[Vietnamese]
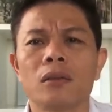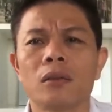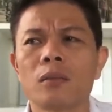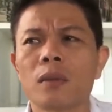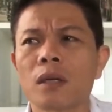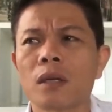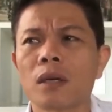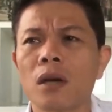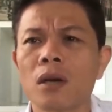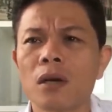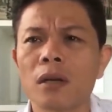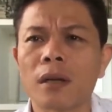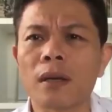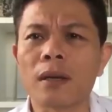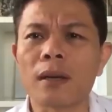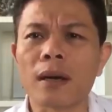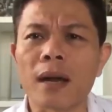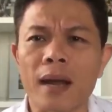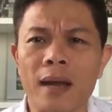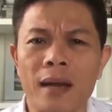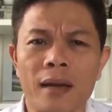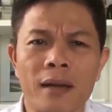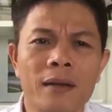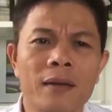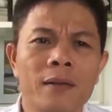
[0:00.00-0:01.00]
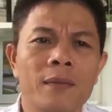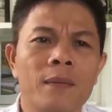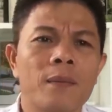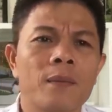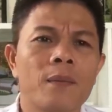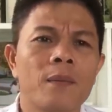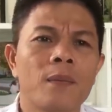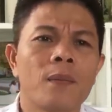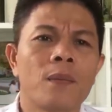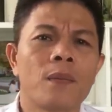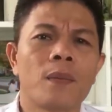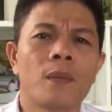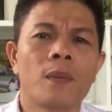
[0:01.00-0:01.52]
chúng ta có kỹ năng
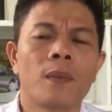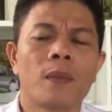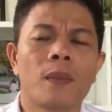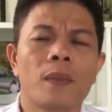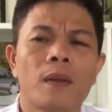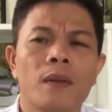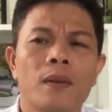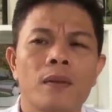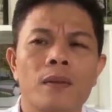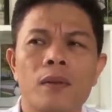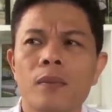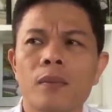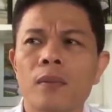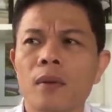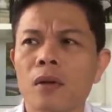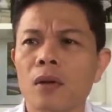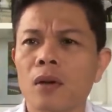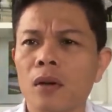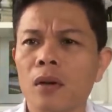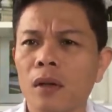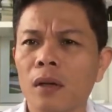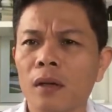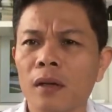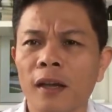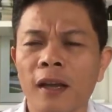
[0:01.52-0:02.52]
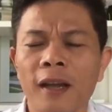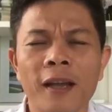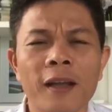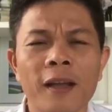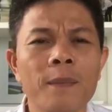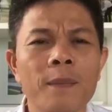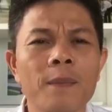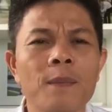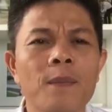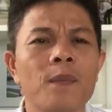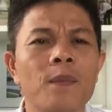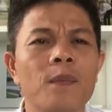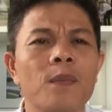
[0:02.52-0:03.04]
chúng ta có kinh
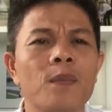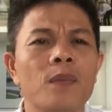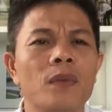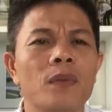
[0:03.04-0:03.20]
nghiệm